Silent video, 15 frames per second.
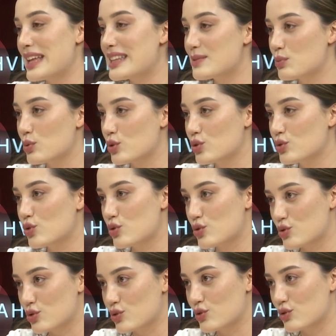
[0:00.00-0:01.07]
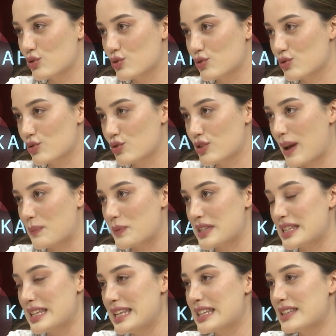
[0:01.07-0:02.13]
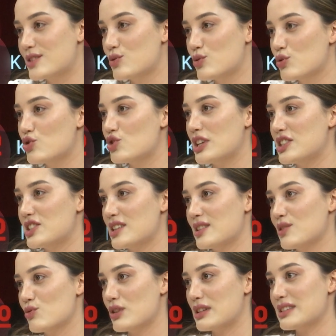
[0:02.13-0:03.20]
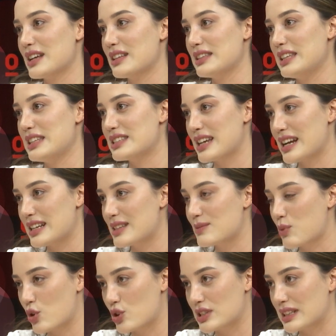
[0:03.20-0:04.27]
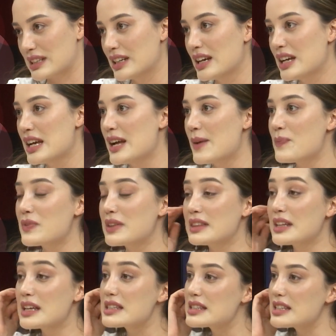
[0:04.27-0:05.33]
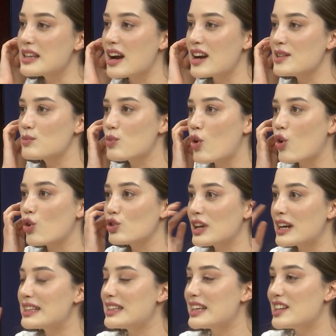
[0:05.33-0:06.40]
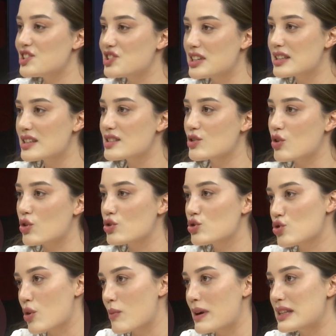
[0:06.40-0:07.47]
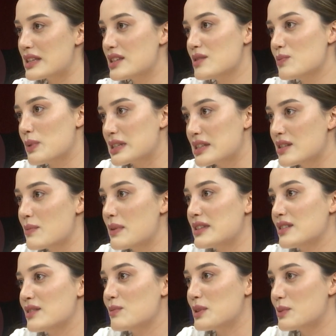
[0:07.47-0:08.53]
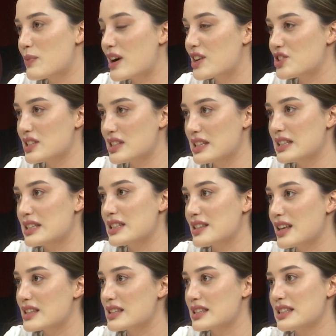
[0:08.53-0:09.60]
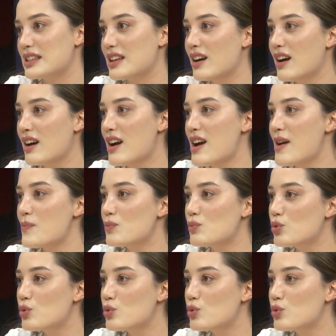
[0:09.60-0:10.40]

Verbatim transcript: Netball'un kuruculuğunu evet. yaptınız. İlk Türkçe içerik üreten internet portalı. Evet. Nasıl yani bu online geleceği nasıl gördünüz? Normalde siz basılı medyanın bir parçasıydınız aslında. Evet.